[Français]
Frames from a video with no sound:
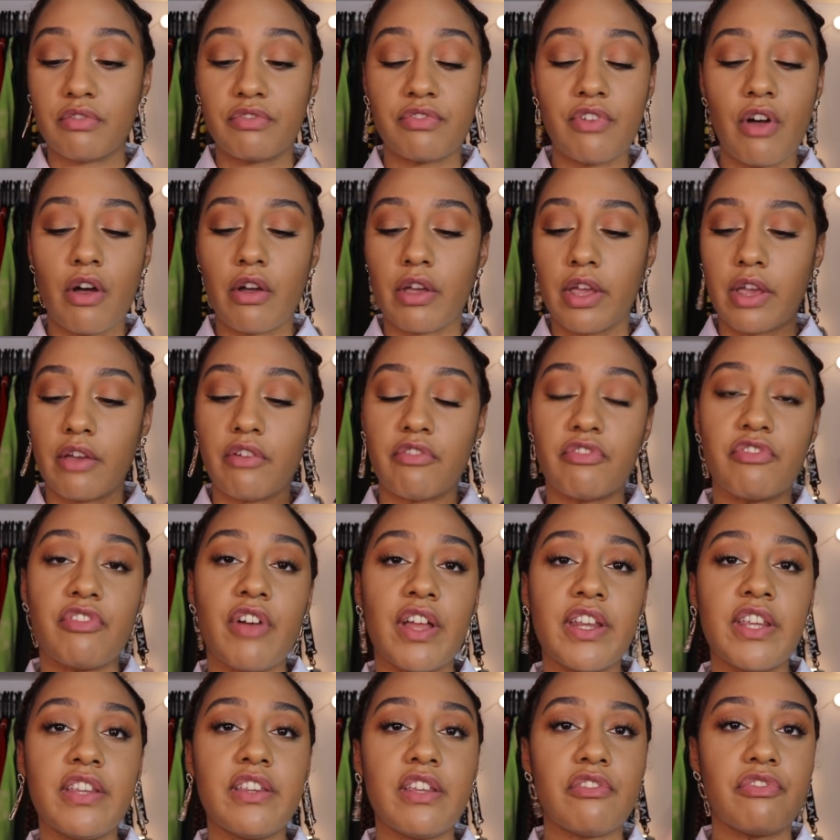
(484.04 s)
Vogue,
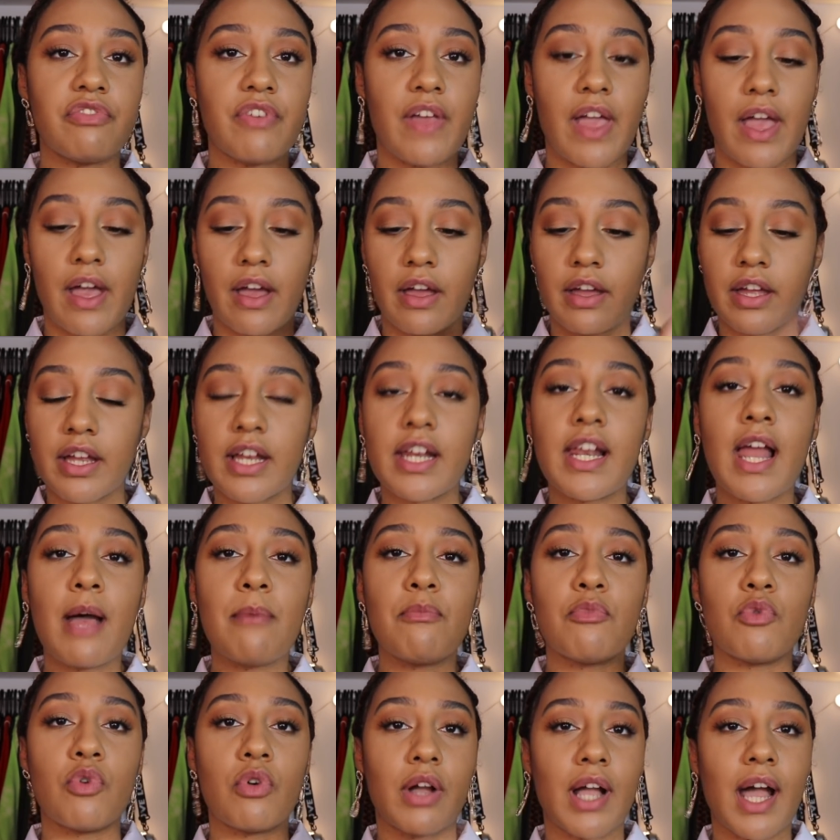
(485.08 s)
Vanity Fair,
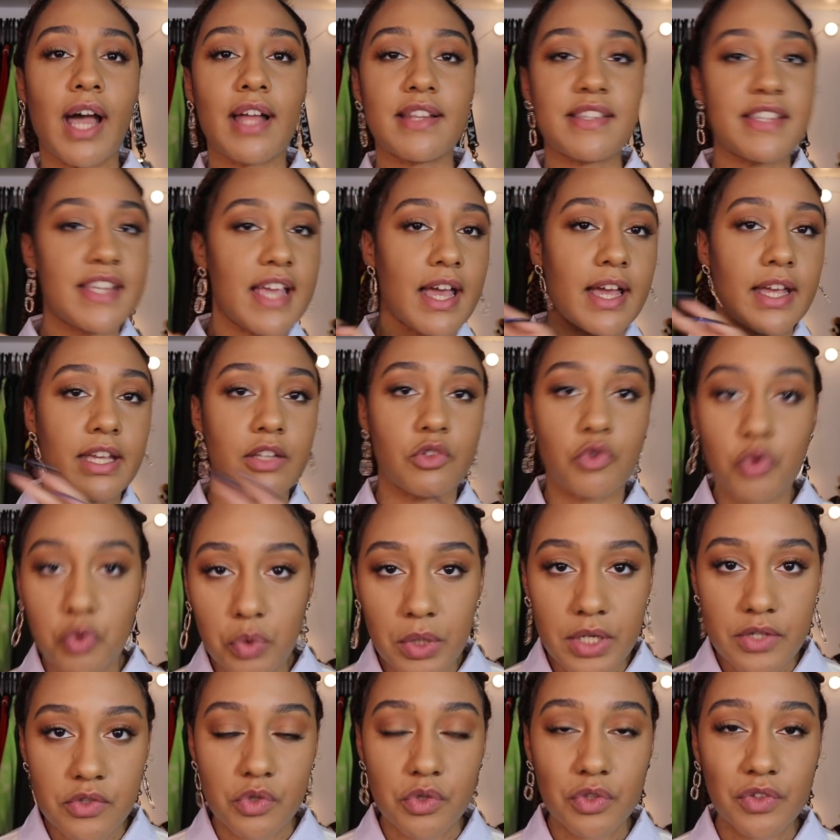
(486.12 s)
Glamour, Gradia et tous
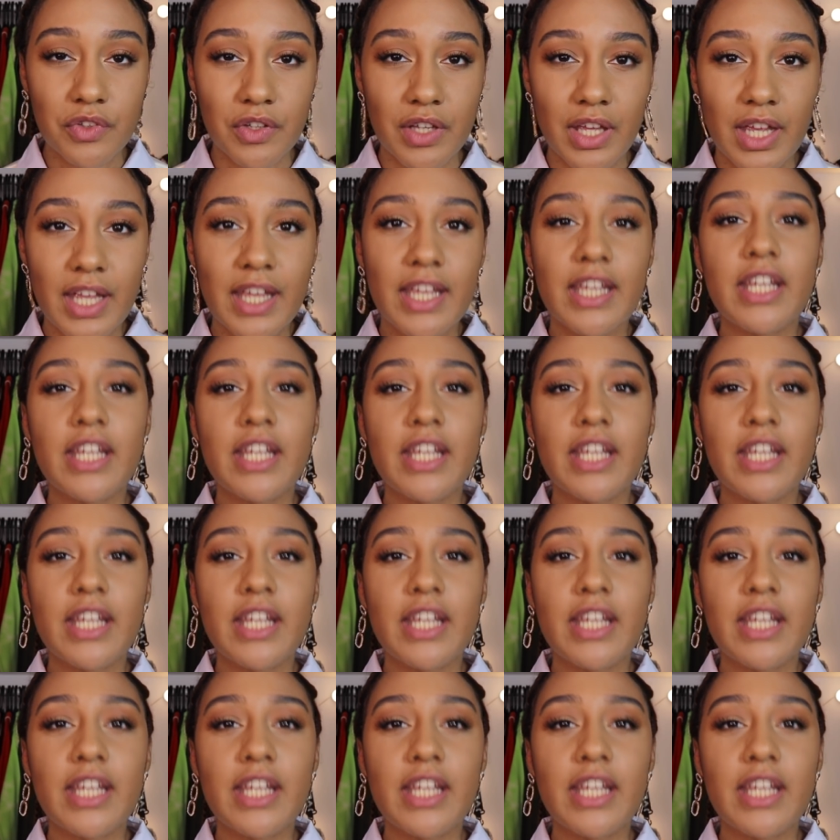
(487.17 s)
les autres,